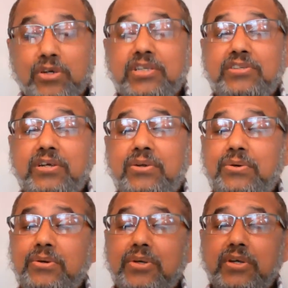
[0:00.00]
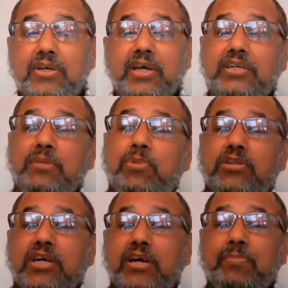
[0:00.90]
কথা ছিল একটি
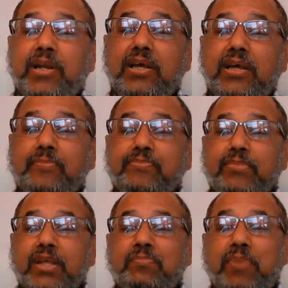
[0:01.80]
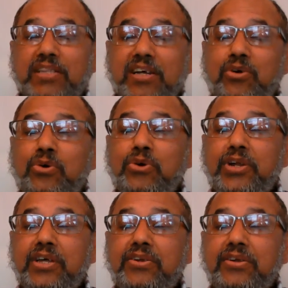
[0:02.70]
পতাকা পেলে
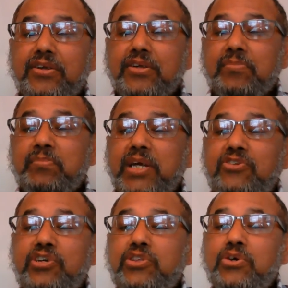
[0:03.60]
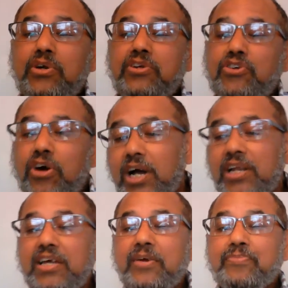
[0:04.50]
পাতাকুরুনির মেশিতর
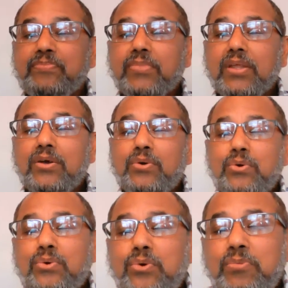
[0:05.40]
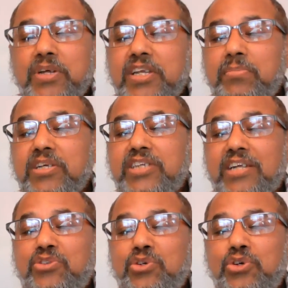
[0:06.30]
সকালে ওম নিবে
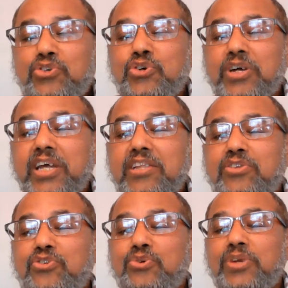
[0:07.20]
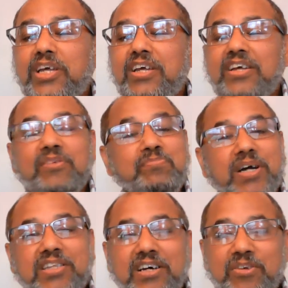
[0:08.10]
জাতীয় সঙ্গীত শুনে
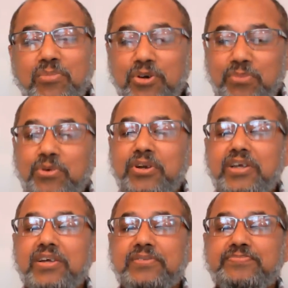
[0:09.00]
পাতার মর্মরে